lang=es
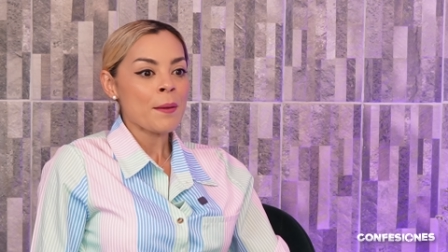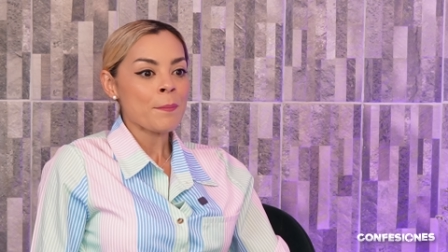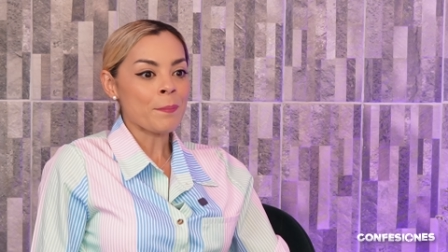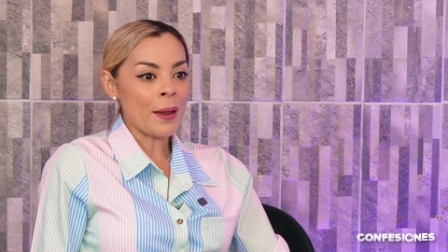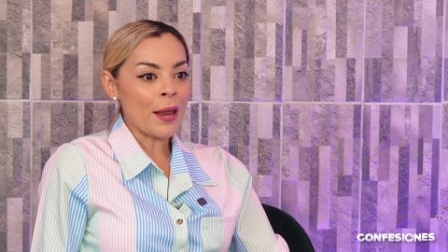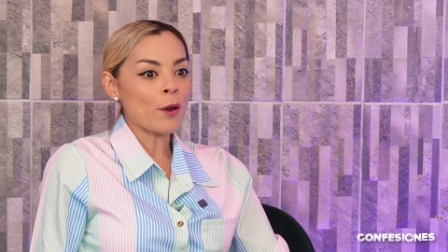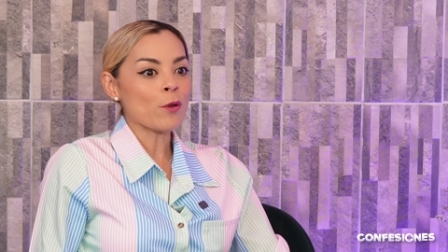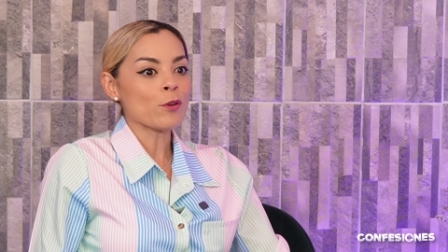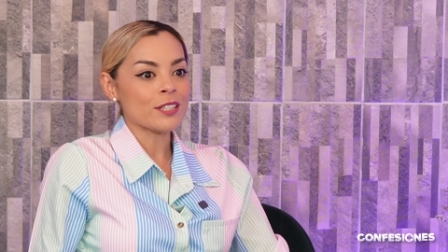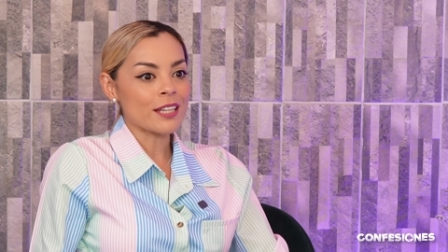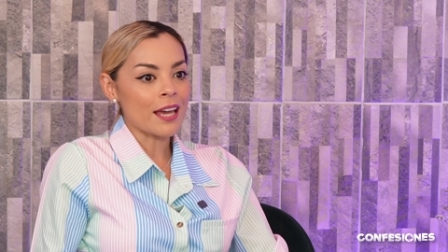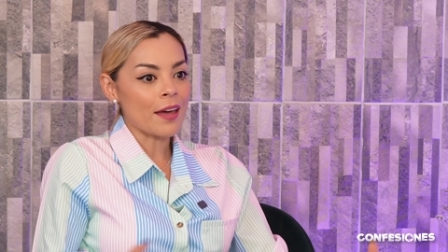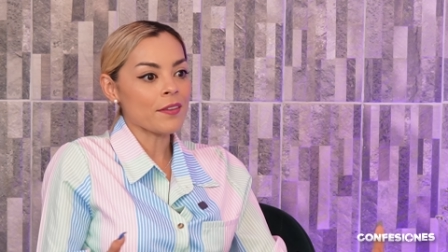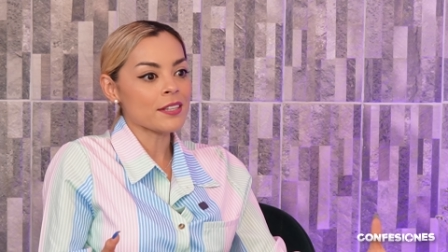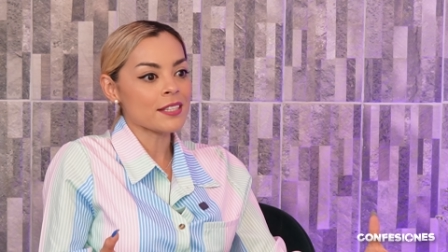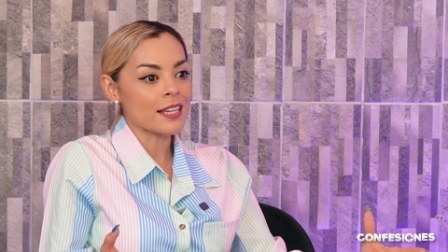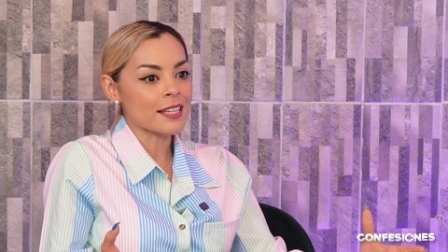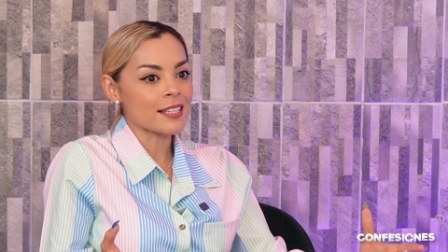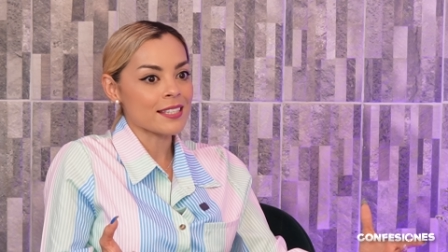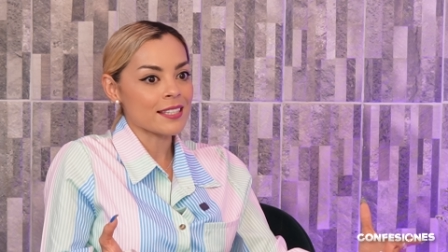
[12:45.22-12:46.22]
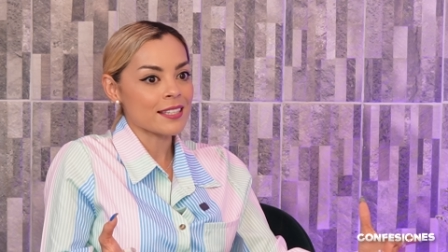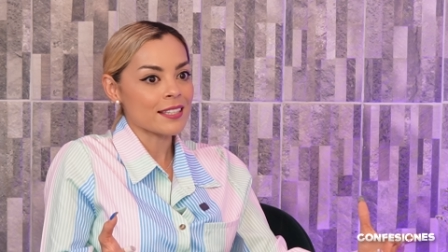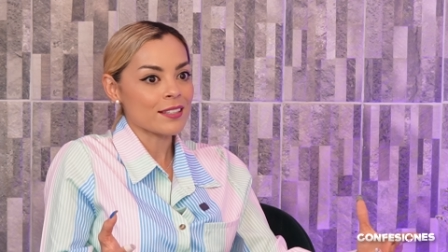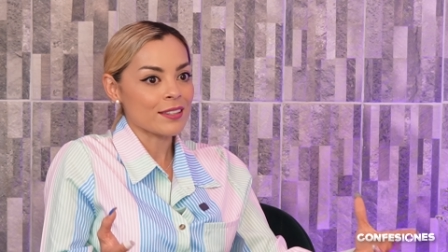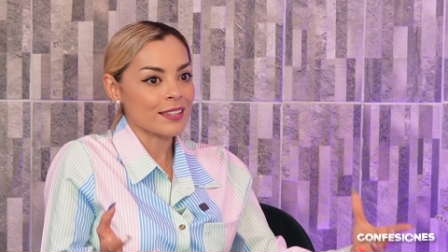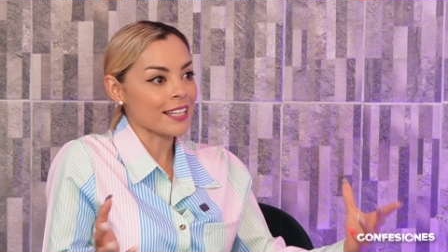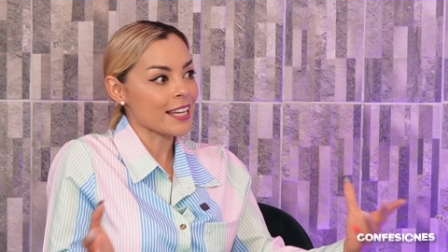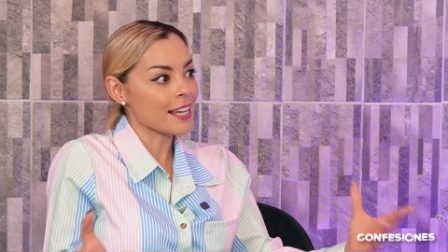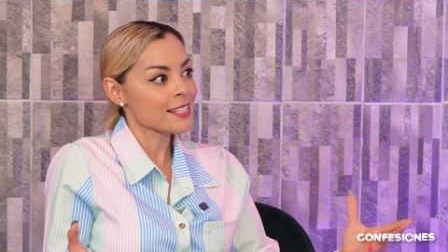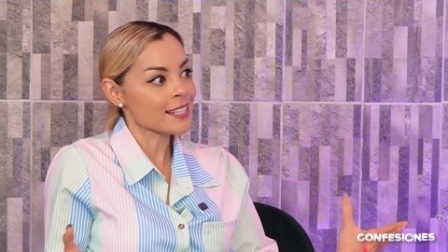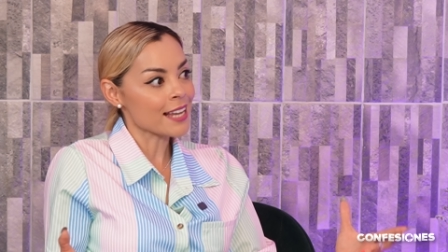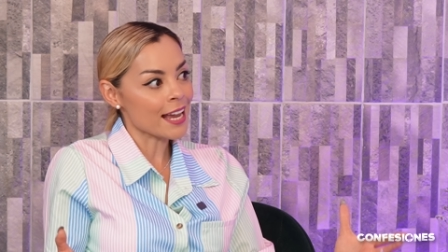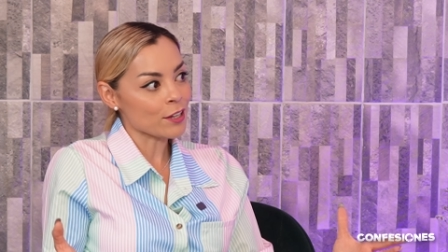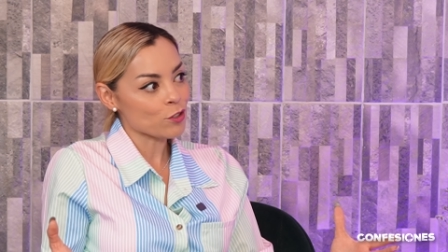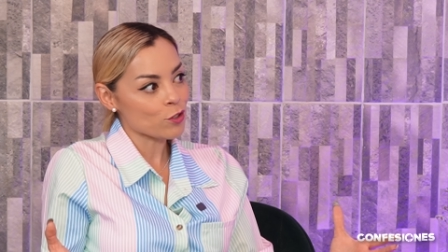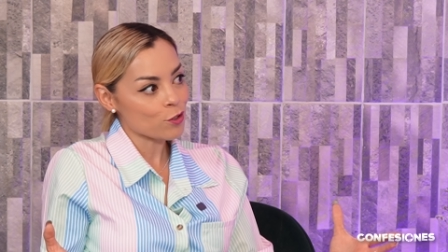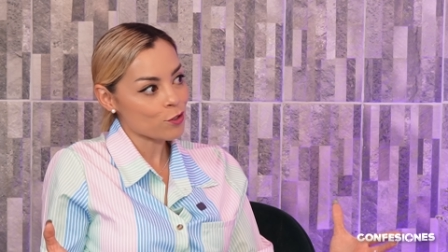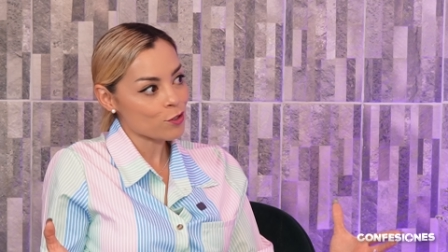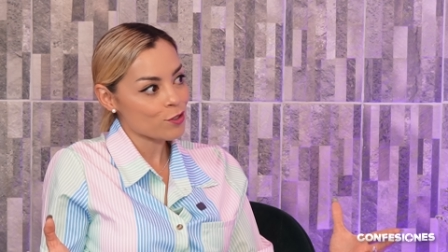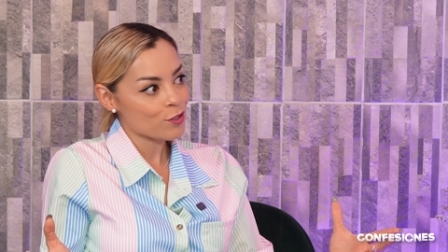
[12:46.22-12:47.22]
pero ya dices, 10
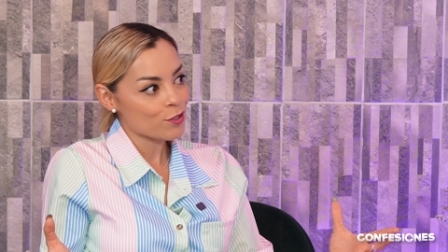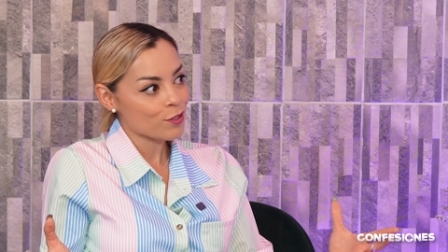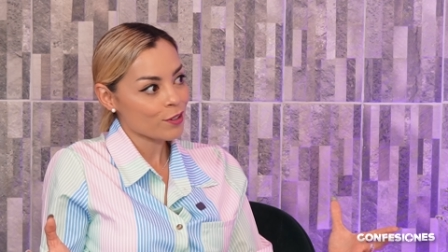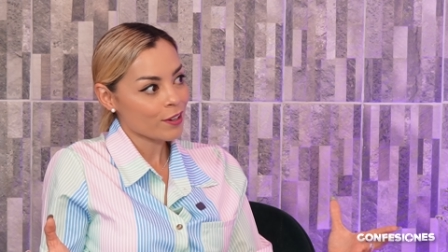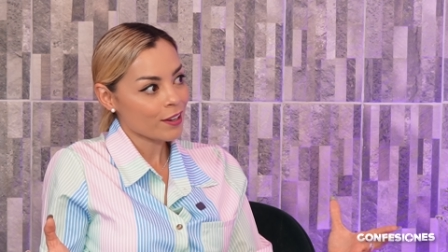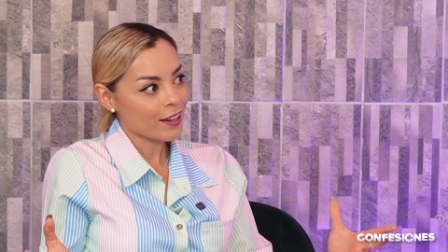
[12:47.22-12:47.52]
años,